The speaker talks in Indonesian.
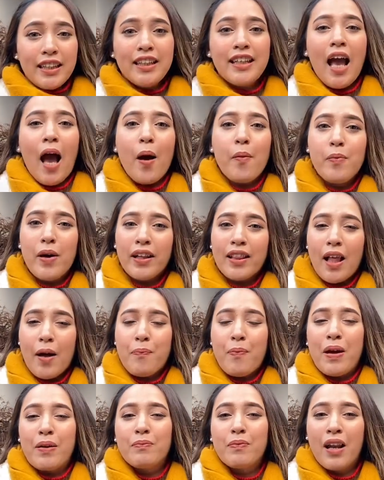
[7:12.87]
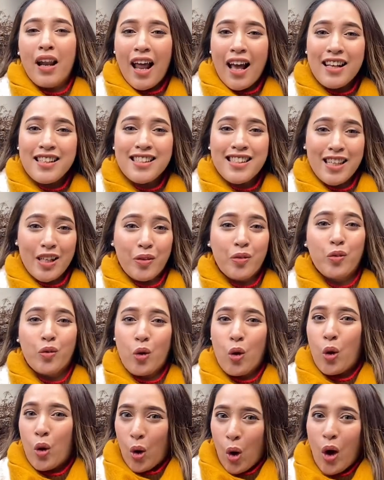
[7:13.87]
di abad 18 si
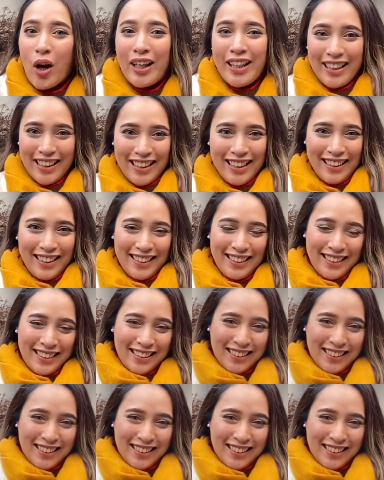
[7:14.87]
kuku klok ini.